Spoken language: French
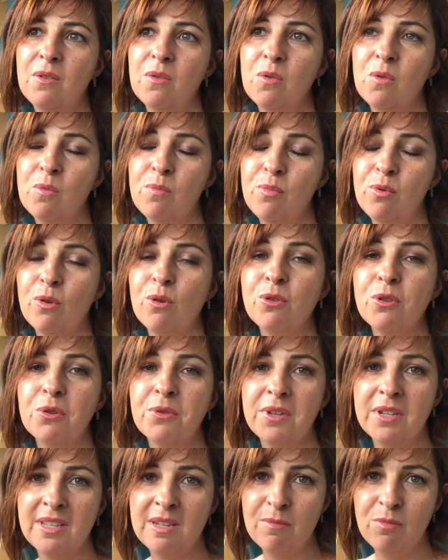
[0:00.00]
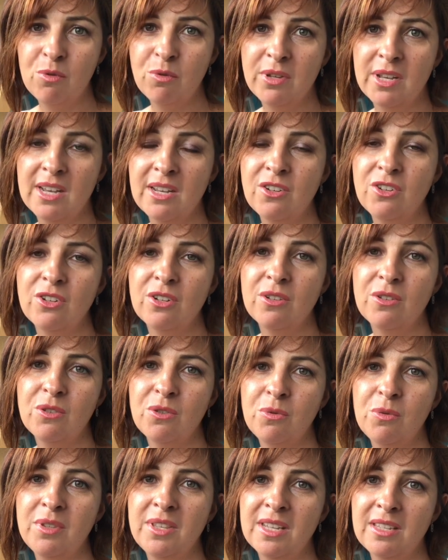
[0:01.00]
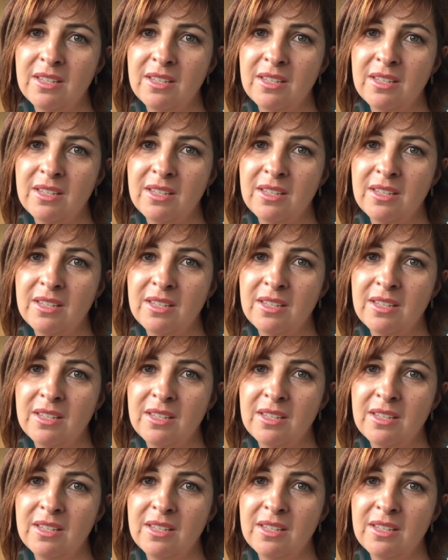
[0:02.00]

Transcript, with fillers: On peut ressentir des blocages suite à, euh,